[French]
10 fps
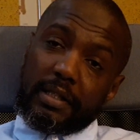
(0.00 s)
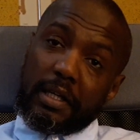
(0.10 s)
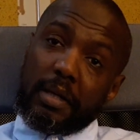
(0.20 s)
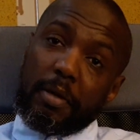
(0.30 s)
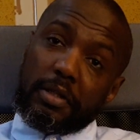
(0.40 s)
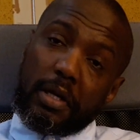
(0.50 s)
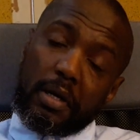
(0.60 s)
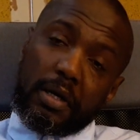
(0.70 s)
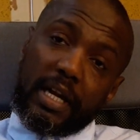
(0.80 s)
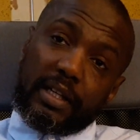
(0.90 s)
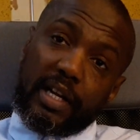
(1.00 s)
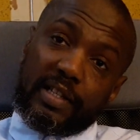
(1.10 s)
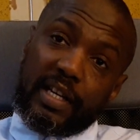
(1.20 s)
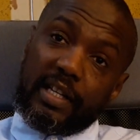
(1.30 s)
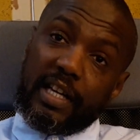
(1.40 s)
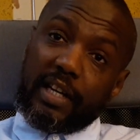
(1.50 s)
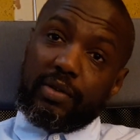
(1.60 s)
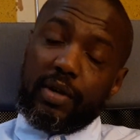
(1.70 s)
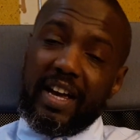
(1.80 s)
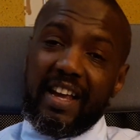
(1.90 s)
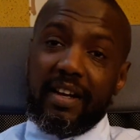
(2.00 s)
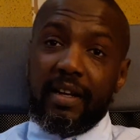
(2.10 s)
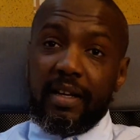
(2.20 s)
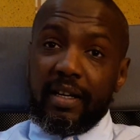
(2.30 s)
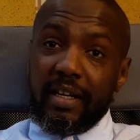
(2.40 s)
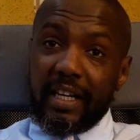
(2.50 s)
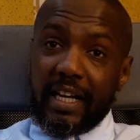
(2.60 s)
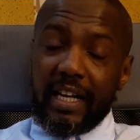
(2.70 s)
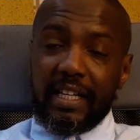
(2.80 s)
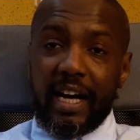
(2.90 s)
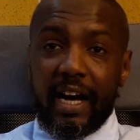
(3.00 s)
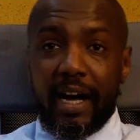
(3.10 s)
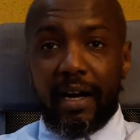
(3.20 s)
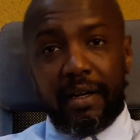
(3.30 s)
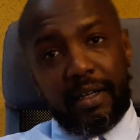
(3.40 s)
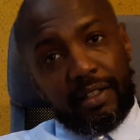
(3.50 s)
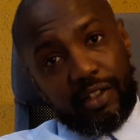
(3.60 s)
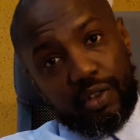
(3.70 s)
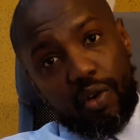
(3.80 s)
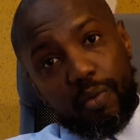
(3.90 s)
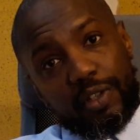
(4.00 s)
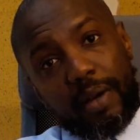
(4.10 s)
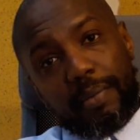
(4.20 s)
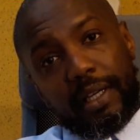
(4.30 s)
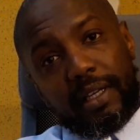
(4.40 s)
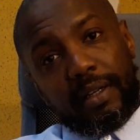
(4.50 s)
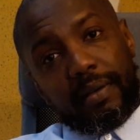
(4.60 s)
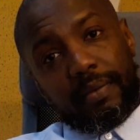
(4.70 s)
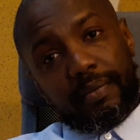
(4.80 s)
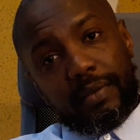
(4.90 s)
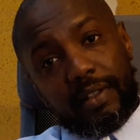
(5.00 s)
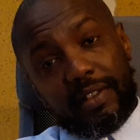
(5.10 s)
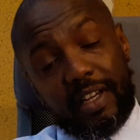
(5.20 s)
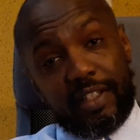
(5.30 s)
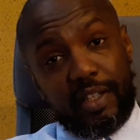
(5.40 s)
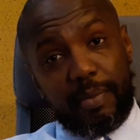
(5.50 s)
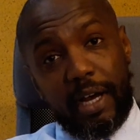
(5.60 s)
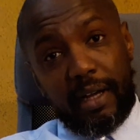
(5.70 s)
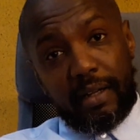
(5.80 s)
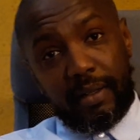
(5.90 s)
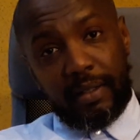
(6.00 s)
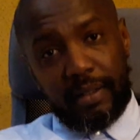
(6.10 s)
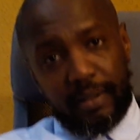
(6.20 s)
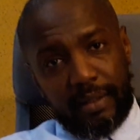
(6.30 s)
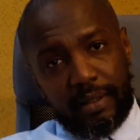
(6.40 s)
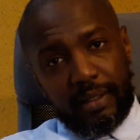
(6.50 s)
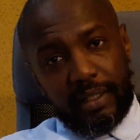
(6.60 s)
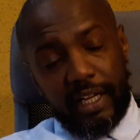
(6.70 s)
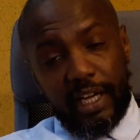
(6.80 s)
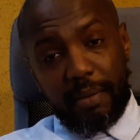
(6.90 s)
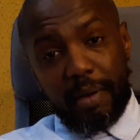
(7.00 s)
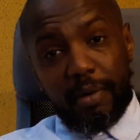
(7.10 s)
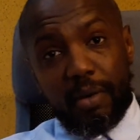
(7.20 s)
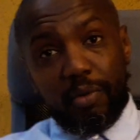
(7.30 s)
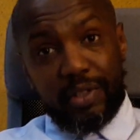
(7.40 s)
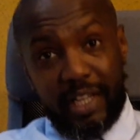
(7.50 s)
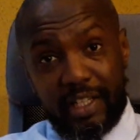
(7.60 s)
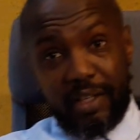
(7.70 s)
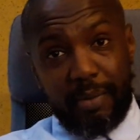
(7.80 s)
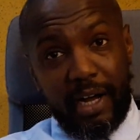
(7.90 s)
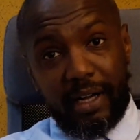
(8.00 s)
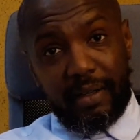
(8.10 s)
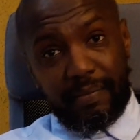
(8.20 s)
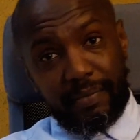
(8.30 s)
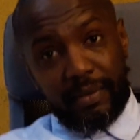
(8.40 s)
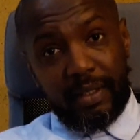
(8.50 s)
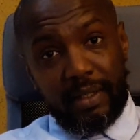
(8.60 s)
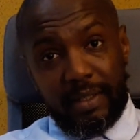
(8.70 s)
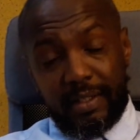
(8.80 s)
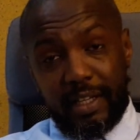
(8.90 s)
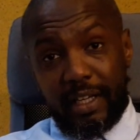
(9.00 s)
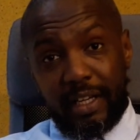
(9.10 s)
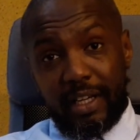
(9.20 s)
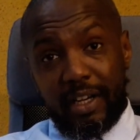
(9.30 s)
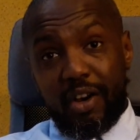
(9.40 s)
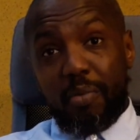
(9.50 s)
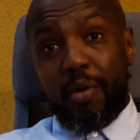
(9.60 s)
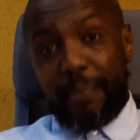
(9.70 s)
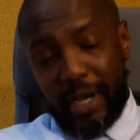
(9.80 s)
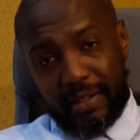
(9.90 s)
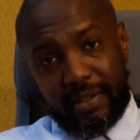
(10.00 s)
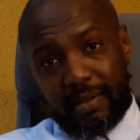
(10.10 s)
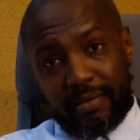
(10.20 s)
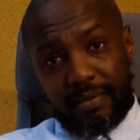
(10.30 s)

exactement genre euh, la Tanzanie actuelle, le Kenya, jusqu'au Mozambique, Zanzibar. D'ailleurs, même le mot Zanzibar, c'est un mot perse.